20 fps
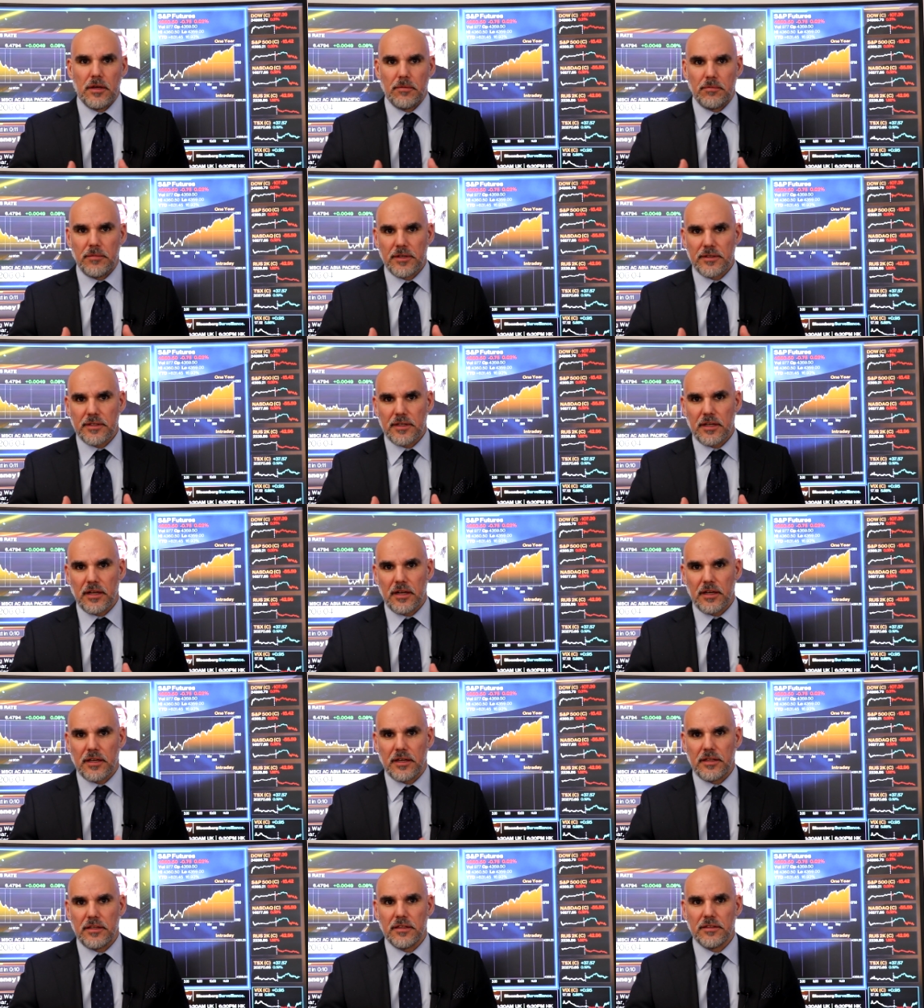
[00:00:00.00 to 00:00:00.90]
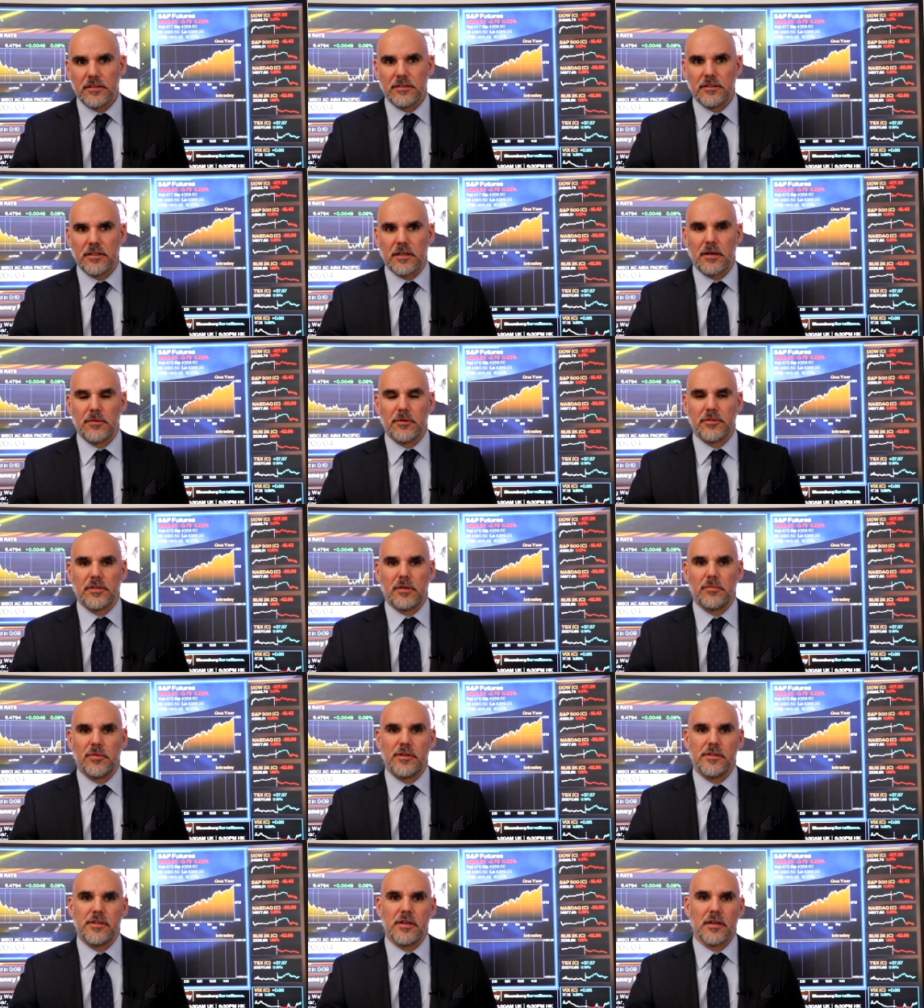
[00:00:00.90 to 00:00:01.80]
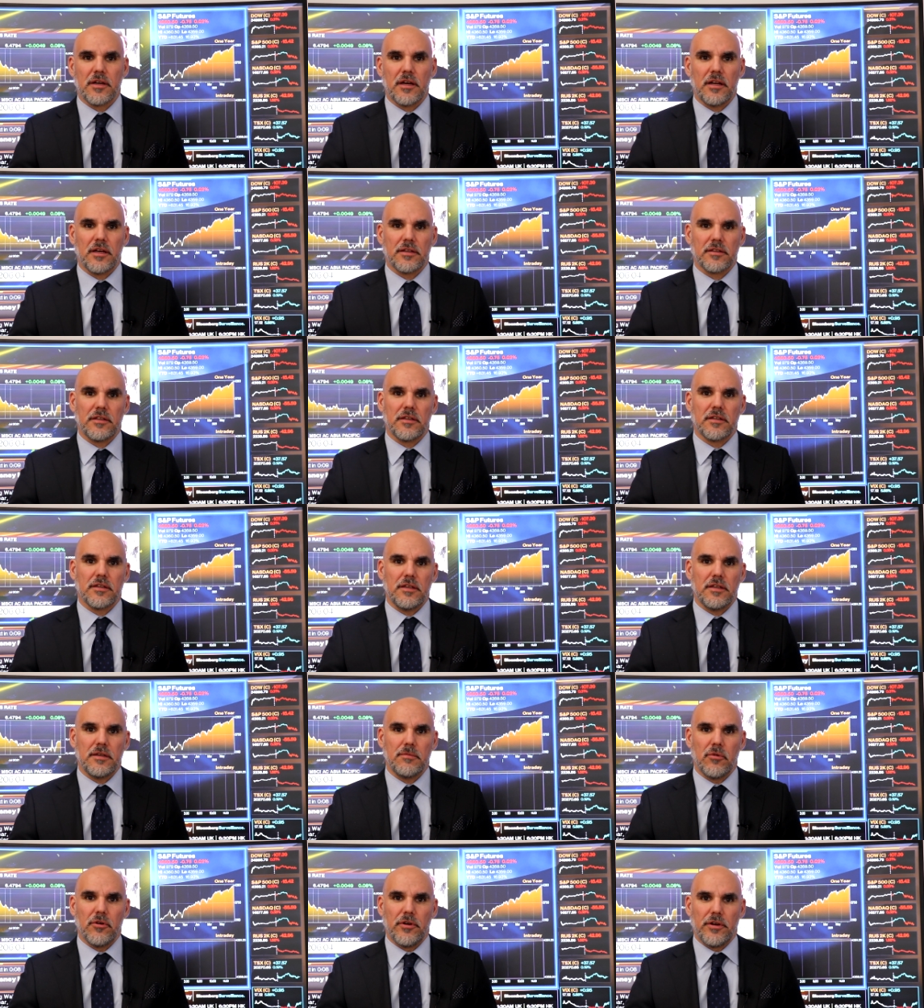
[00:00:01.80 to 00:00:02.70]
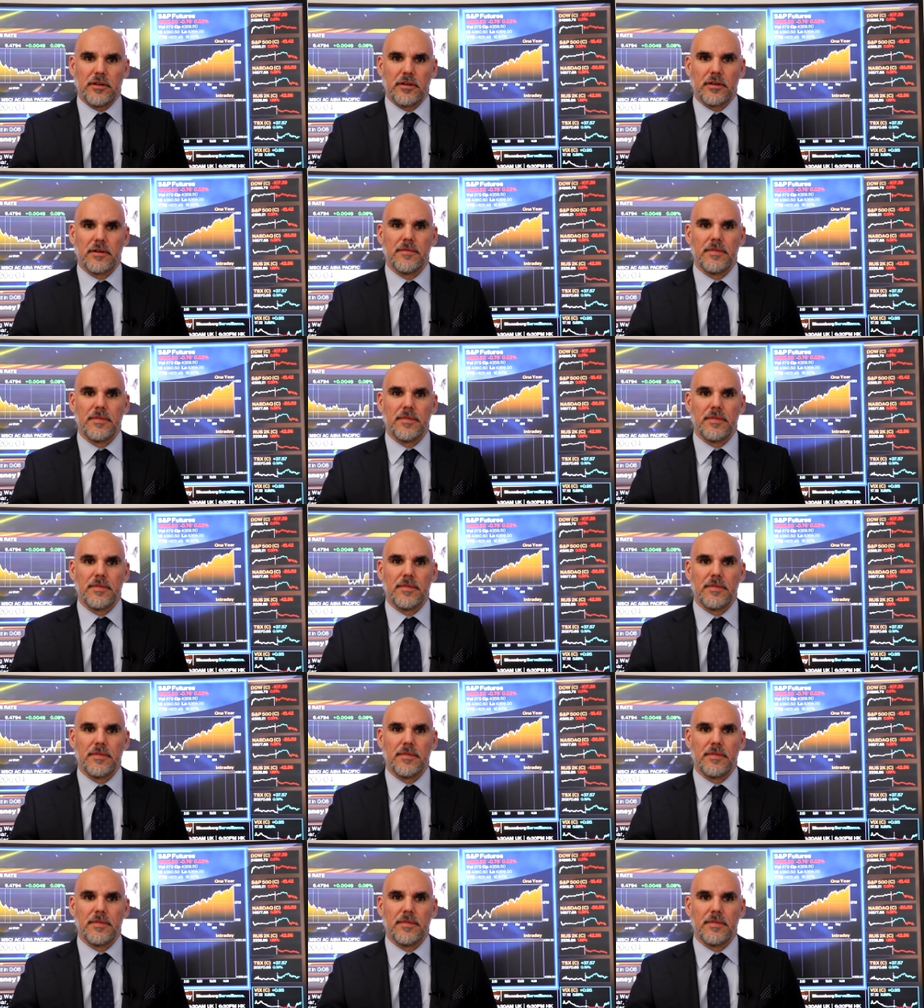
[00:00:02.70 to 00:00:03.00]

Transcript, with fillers: mientras que las caídas destacamos a Virgin Galactic y Boeing.